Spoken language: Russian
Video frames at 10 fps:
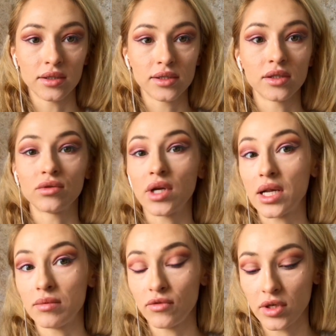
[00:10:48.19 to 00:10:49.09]
с
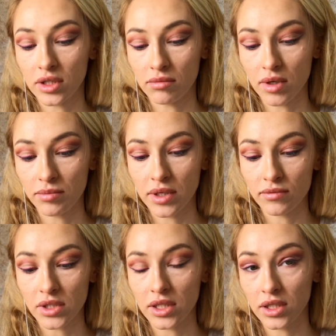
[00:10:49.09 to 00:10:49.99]
натуральным эффектом, а
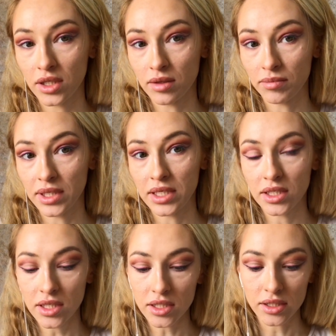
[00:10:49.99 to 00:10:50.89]
прям взять такие
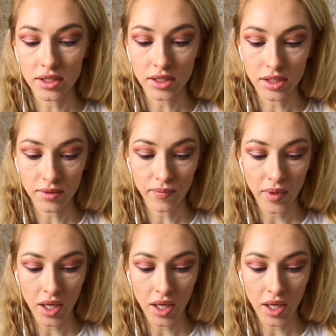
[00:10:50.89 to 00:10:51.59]
подлиннее ресницы.